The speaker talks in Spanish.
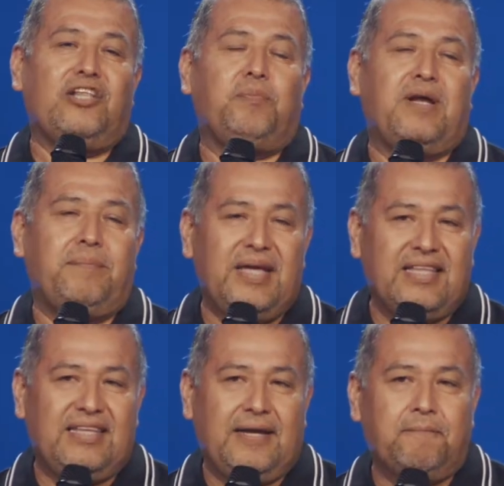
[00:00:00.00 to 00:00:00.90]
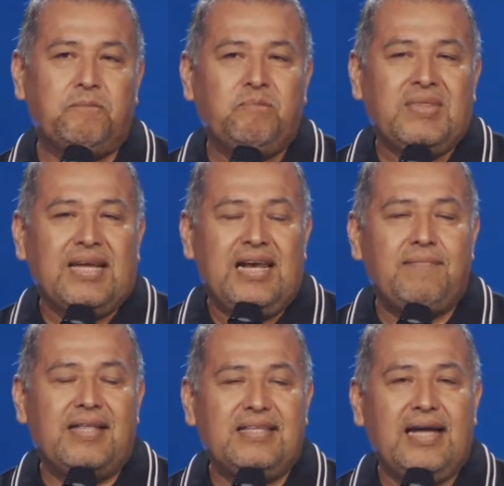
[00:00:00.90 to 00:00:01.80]
Él nos permite
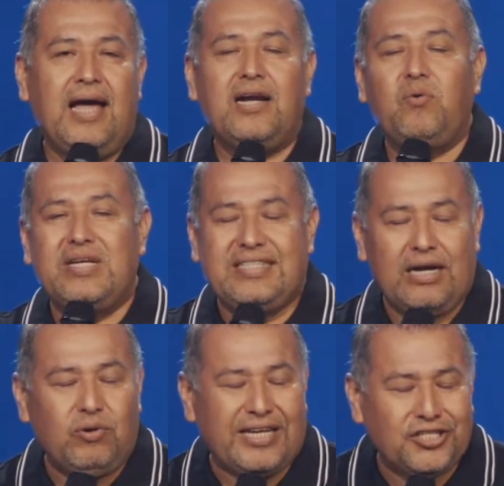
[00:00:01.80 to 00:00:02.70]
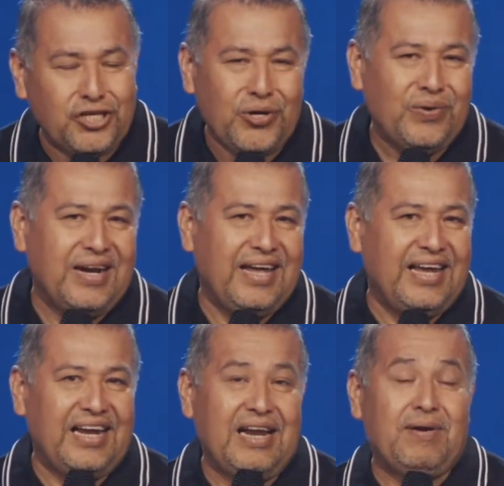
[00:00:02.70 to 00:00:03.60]
levantar nuestra oración a
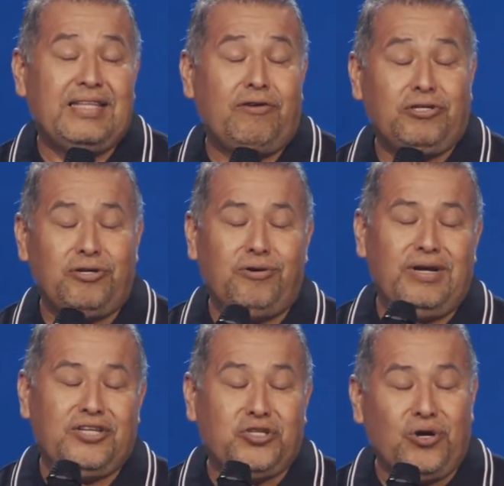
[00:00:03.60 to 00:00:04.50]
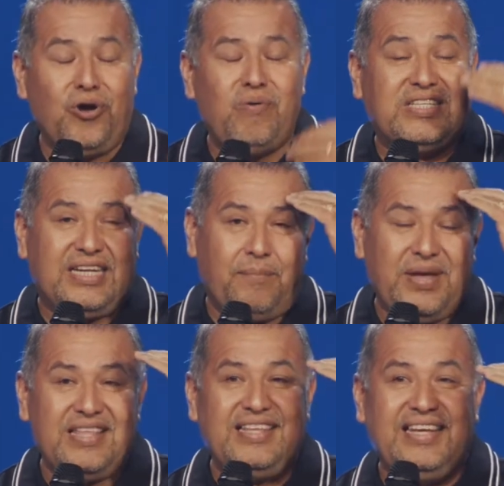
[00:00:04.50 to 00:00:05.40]
Él, levantar nuestro corazón, nuestra
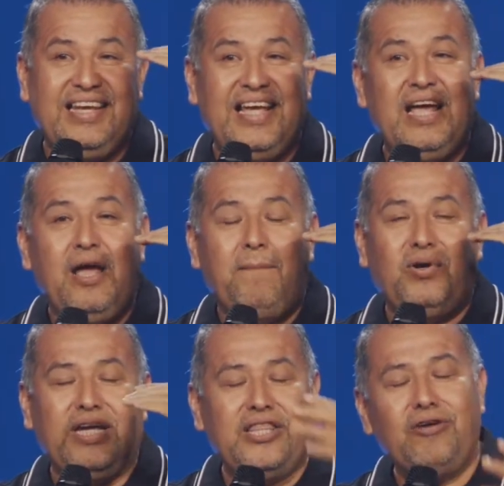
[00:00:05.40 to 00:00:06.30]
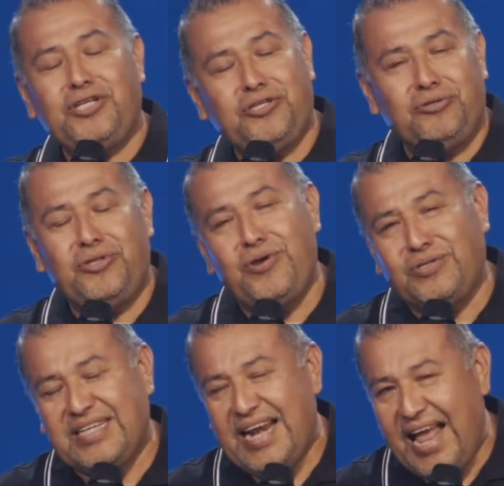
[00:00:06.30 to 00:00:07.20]
mente, porque Dios es un
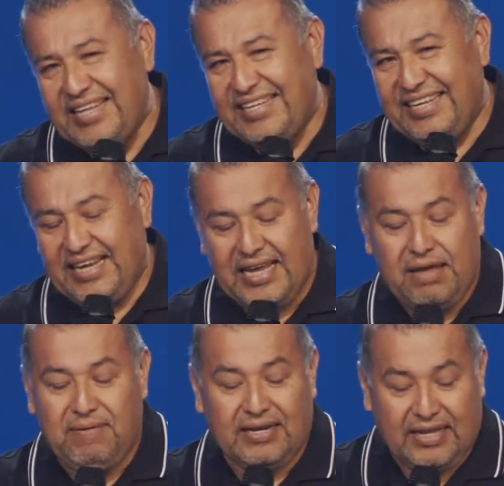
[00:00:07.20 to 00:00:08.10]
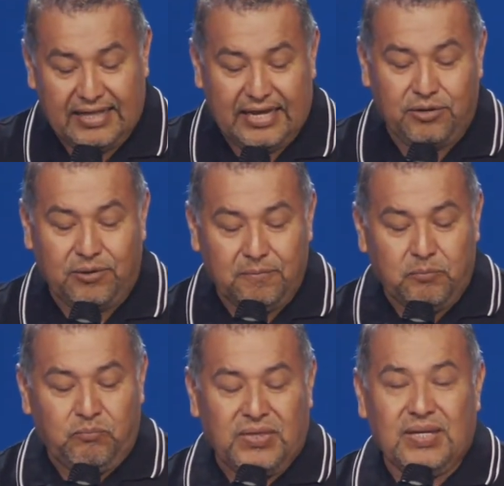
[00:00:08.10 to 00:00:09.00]
Dios grande y verdadero
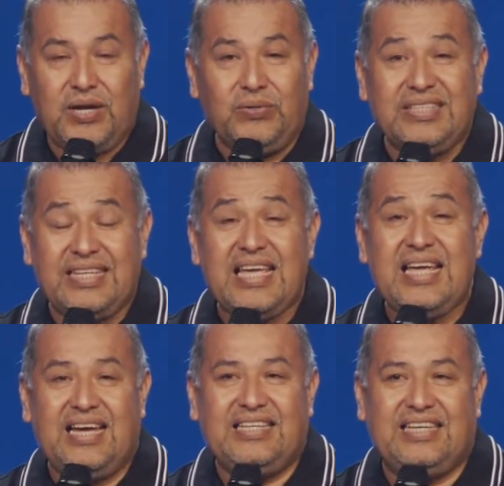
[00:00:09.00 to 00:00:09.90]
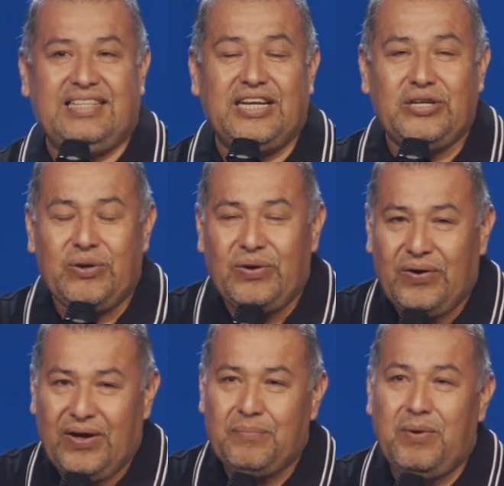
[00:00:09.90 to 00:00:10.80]
que un día se
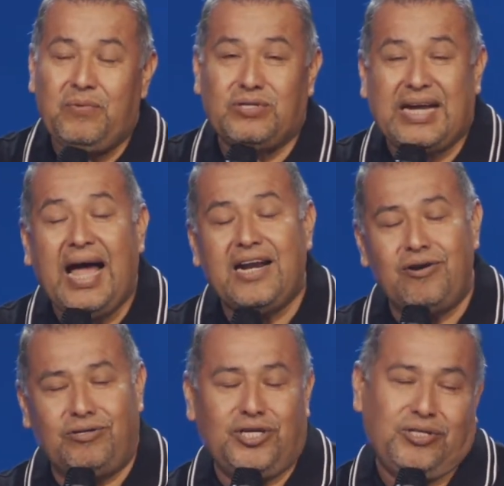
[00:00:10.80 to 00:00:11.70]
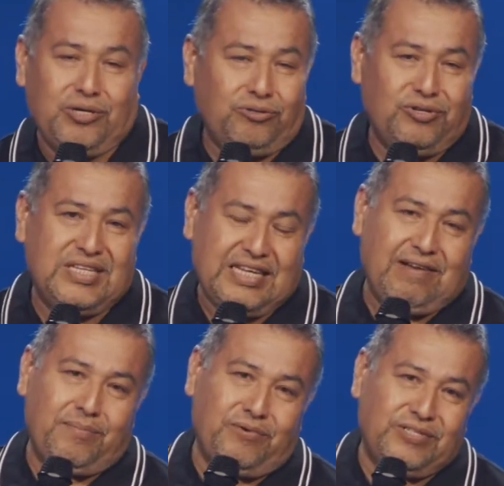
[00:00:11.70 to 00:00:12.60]
dignó buscarnos donde nosotros
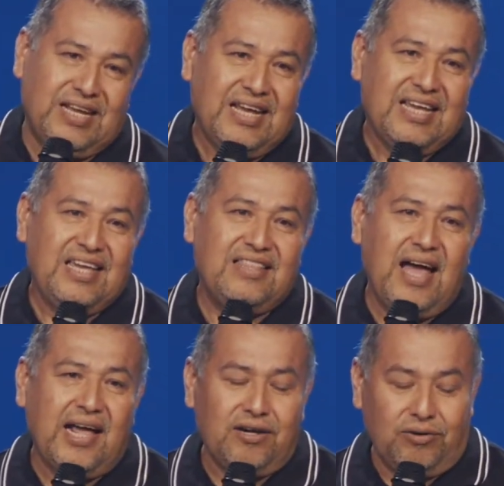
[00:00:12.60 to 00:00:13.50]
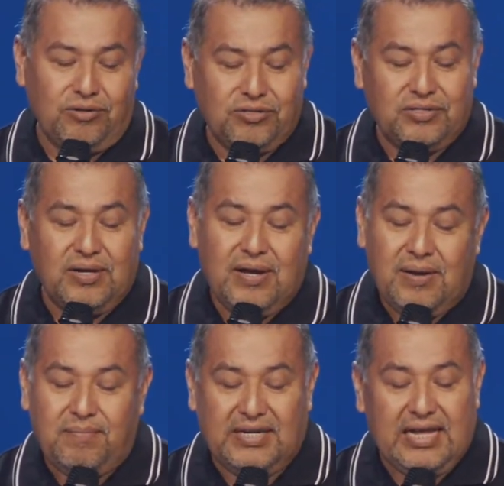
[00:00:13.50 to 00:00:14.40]
estábamos y darnos,
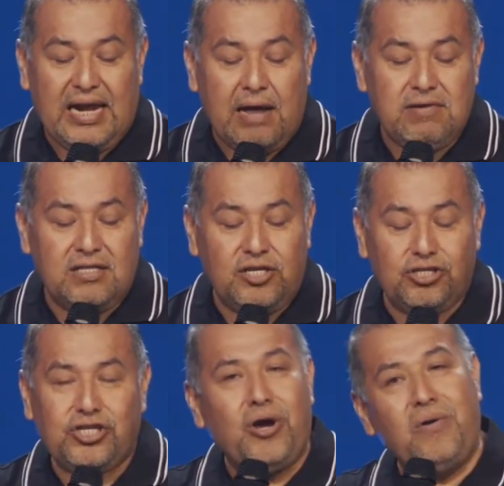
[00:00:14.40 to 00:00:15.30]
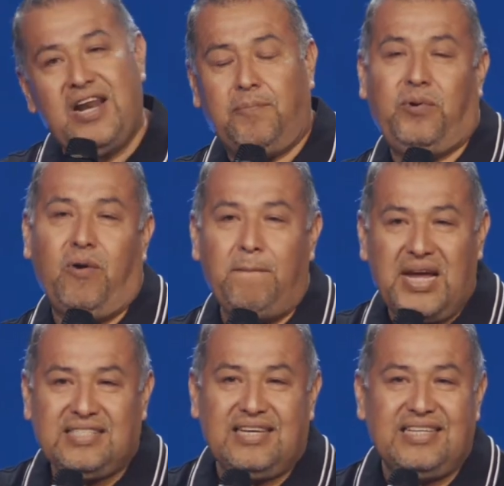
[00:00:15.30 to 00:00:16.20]
¿verdad?, la bendición, las
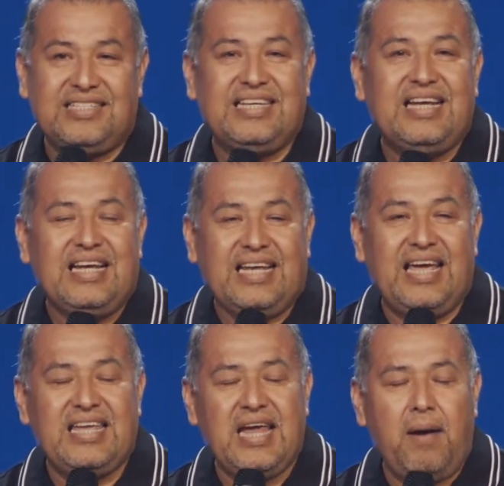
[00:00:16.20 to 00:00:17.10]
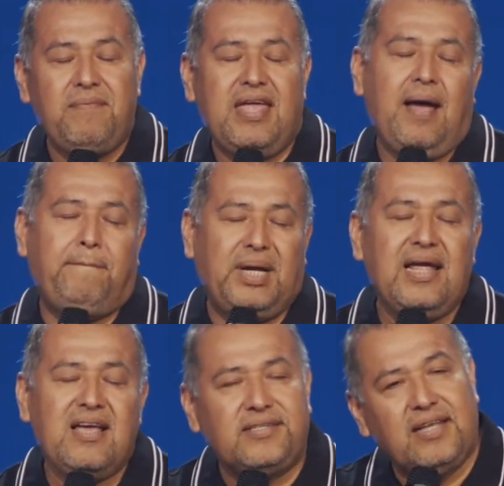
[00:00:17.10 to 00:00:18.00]
promesas que ya había
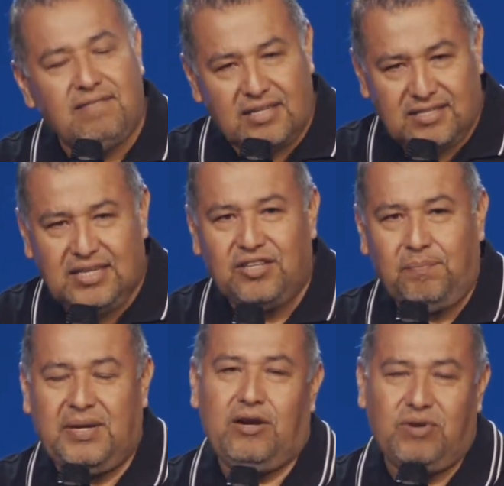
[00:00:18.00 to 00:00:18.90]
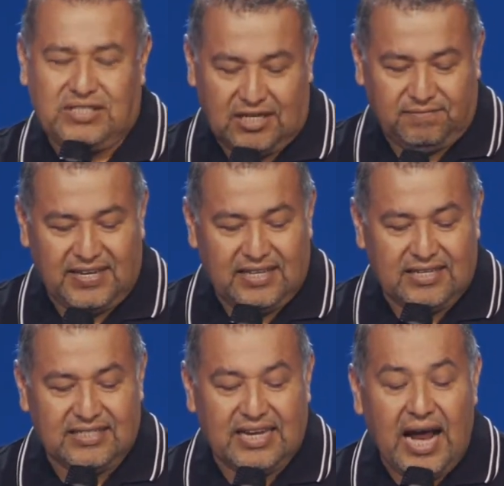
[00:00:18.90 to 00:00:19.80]
preestablecido para nuestras
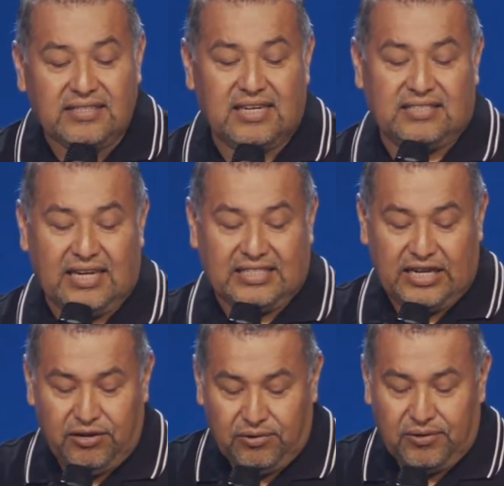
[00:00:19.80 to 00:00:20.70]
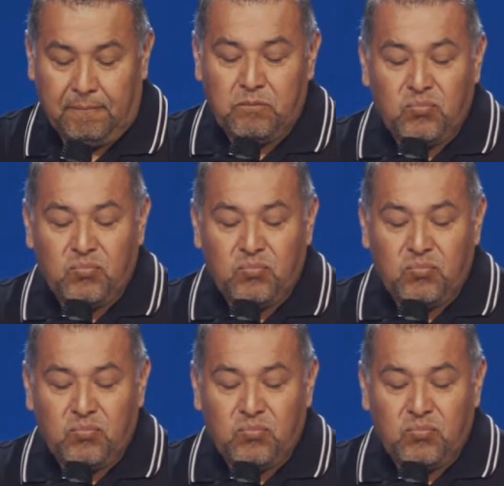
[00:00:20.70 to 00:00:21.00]
vidas. Gracias al Señor.